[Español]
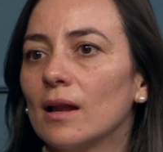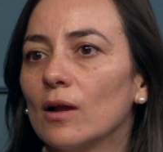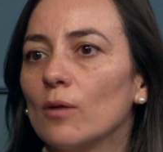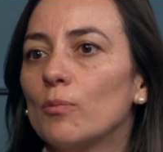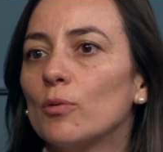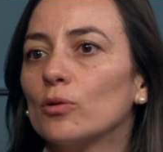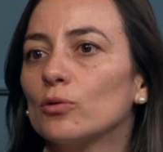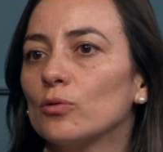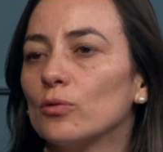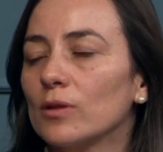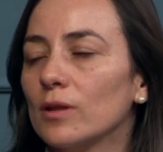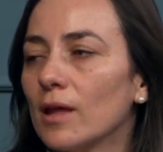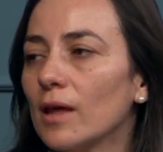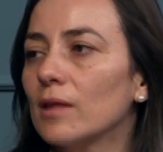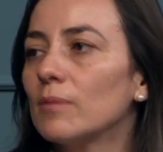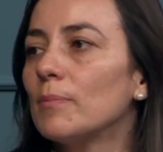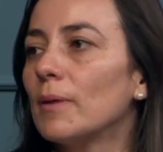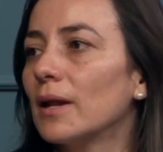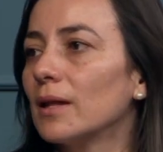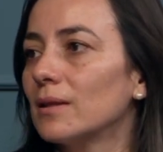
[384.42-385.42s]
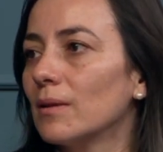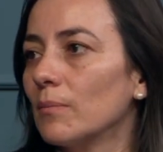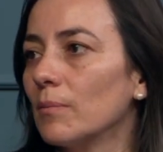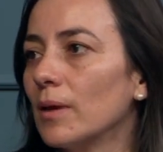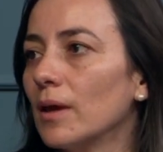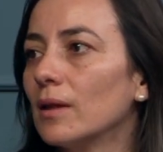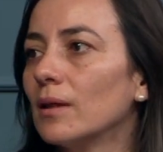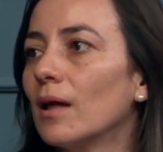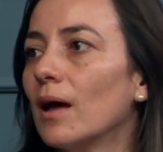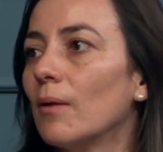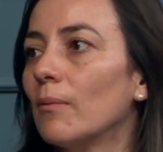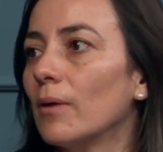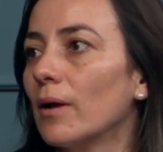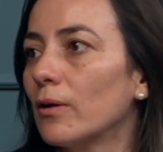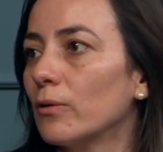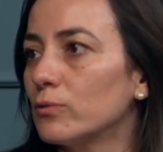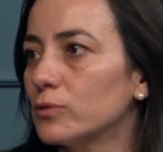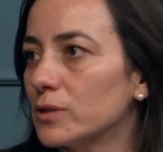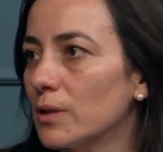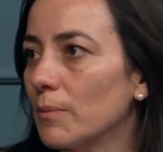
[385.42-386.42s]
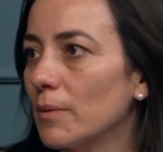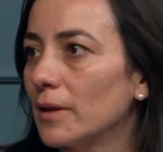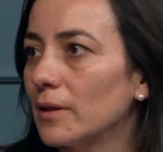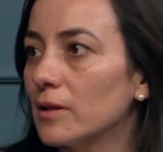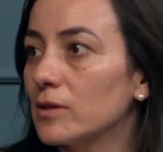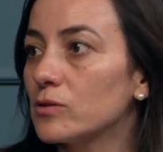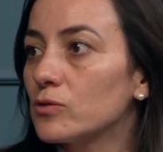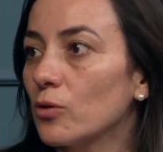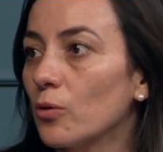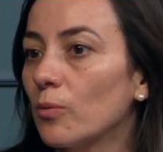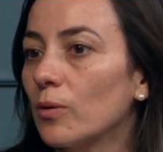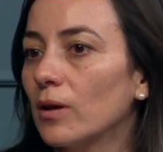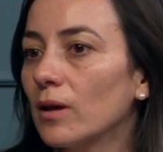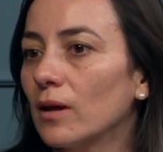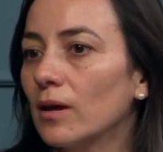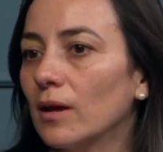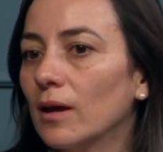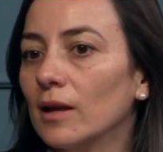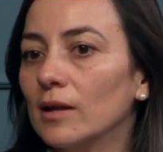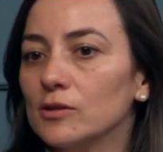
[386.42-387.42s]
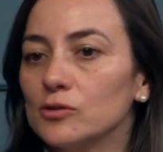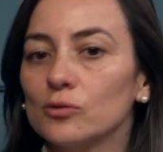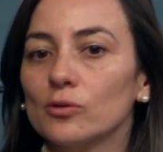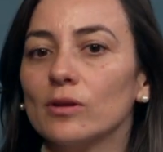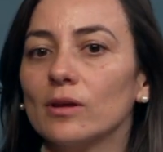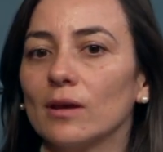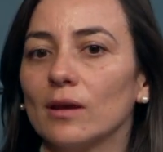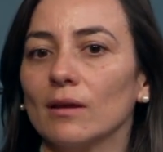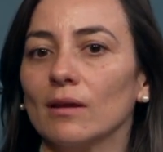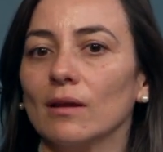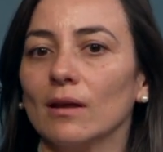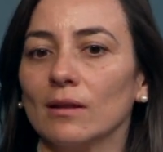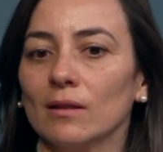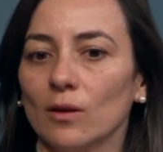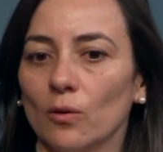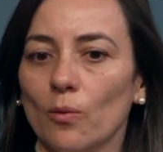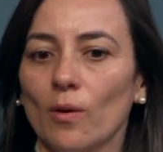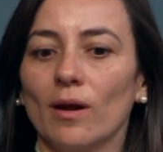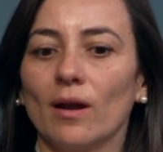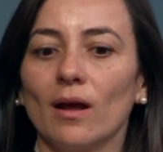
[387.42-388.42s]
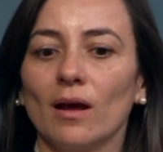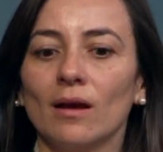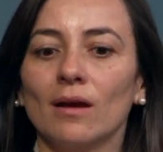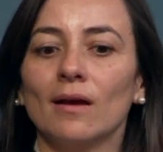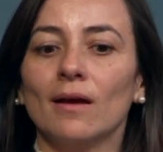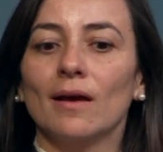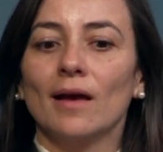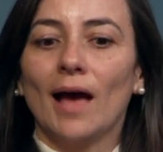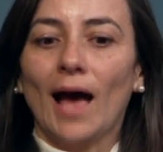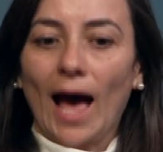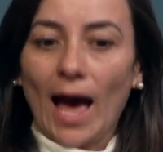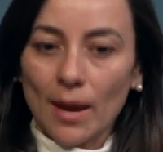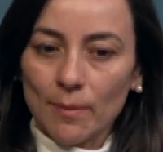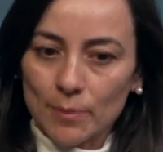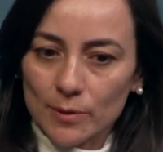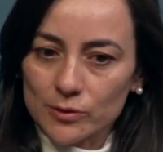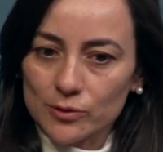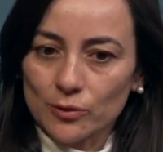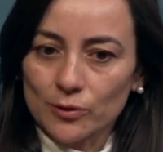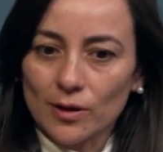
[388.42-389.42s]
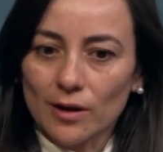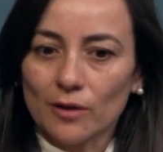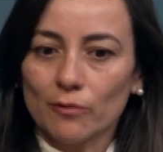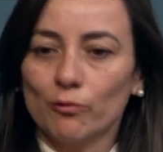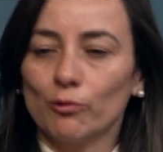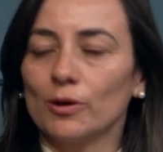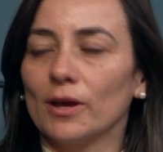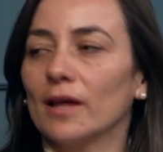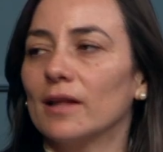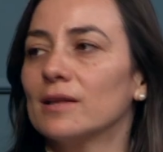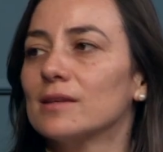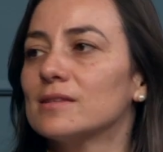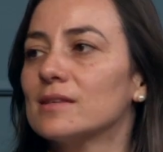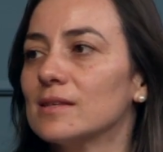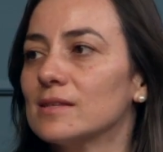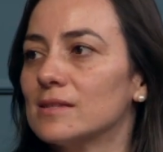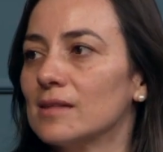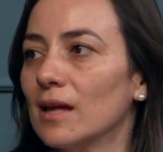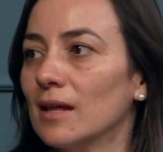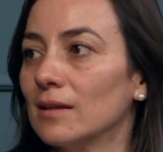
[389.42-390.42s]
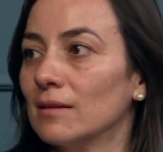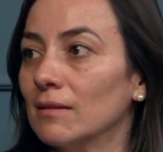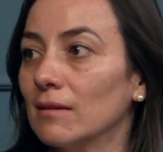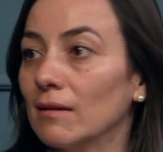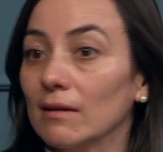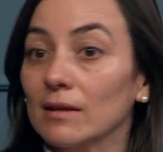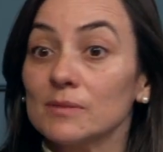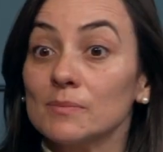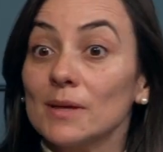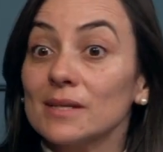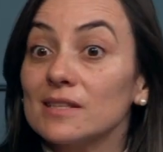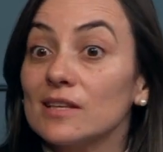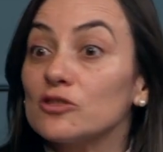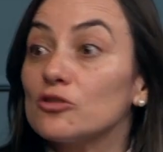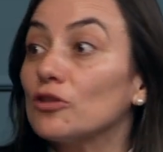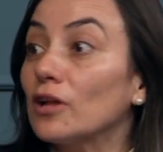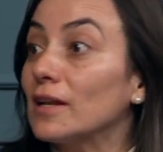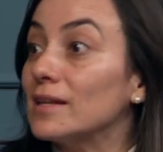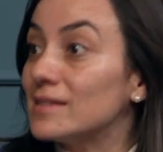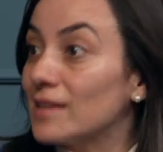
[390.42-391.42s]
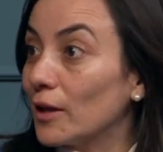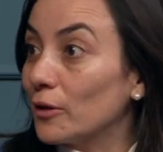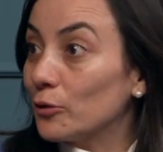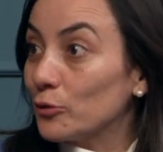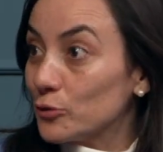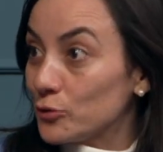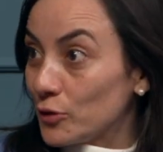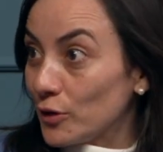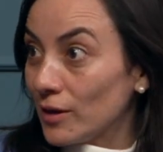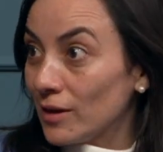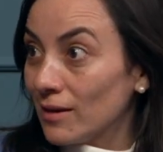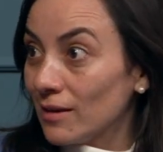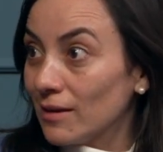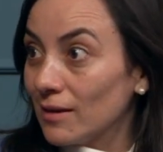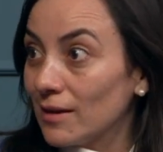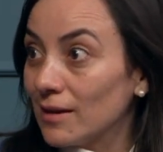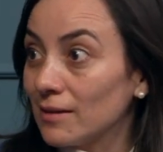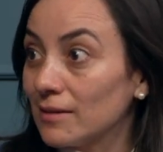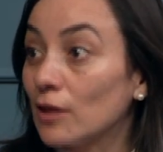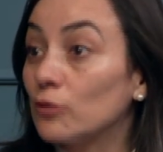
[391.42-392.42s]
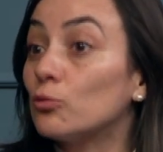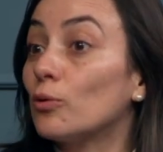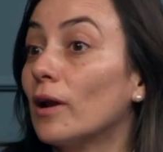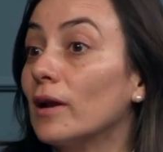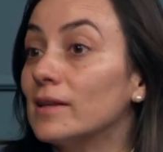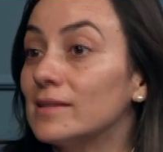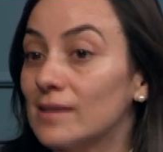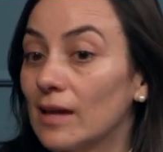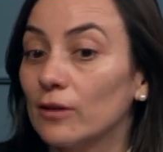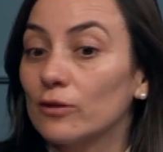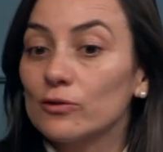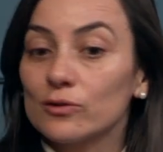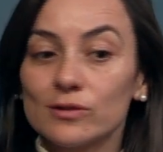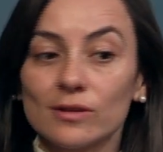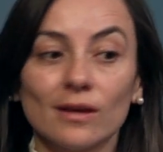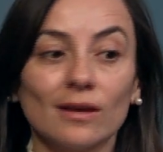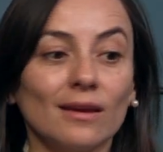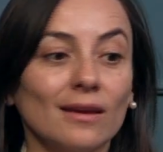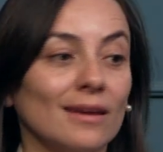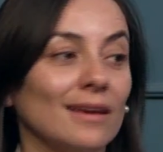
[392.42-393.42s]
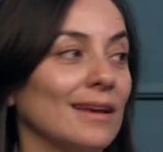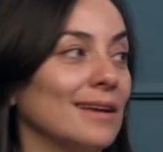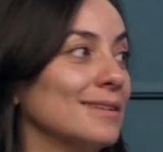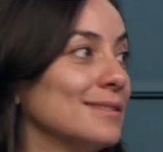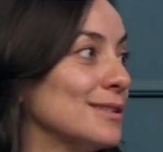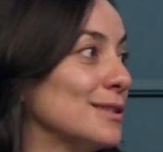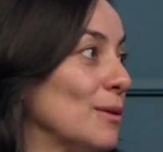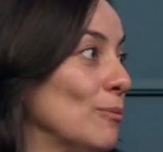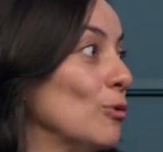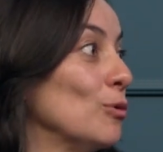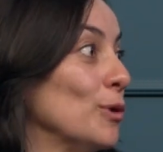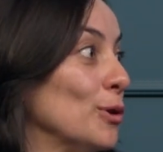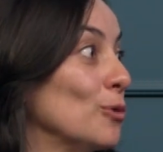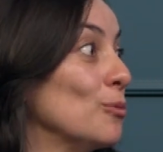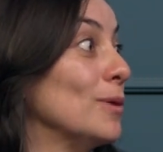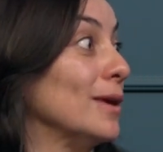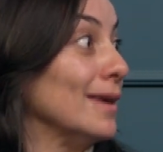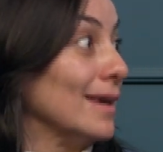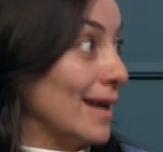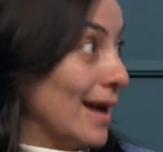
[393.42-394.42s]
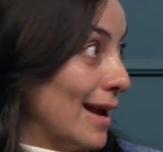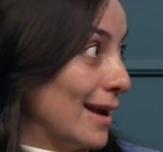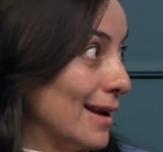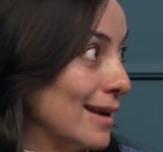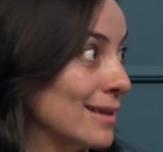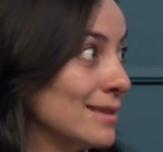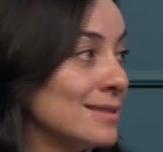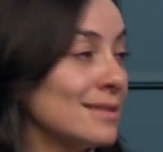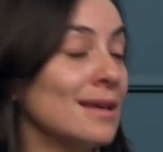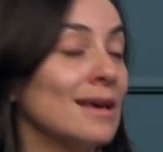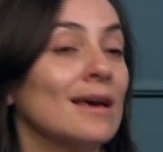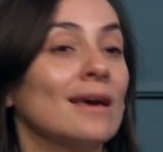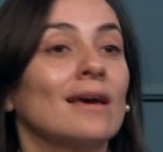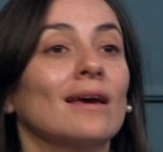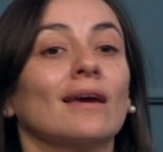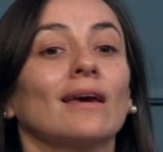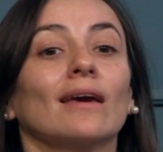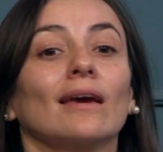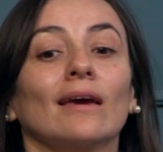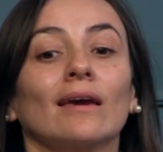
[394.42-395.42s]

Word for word: la oportunidad para también hablar justamente sobre el hecho de que en Tijuana hay personas refugiadas que están, es más, nacionalizándose, eh, naturalizándose y eh, se están volviendo mexicanas, mm.